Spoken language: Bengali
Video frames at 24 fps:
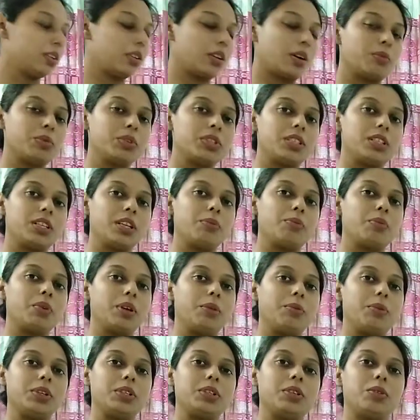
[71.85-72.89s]
সমষ্টি
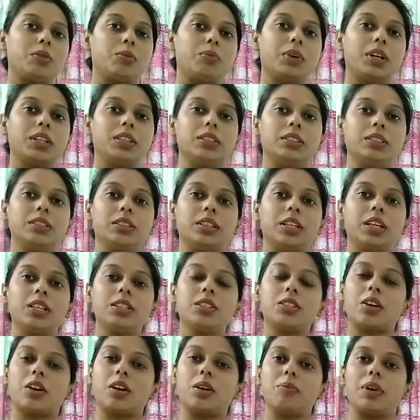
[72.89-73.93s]
পরিবেশের উপাদানকে
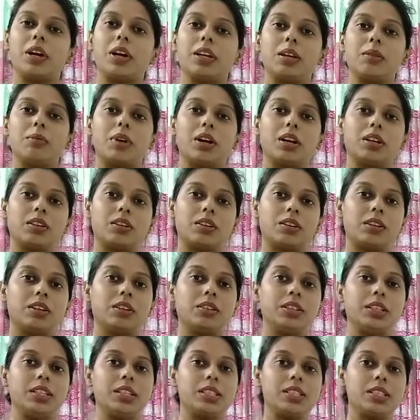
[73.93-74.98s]
ছয় ভাগে ভাগ করা
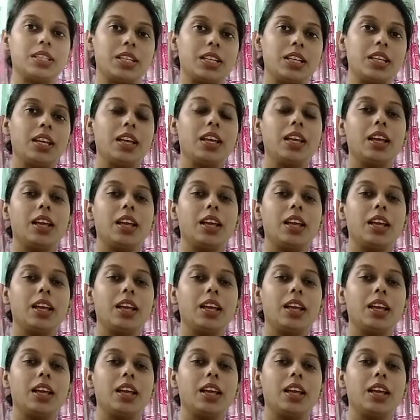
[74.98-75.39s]
হয়েছে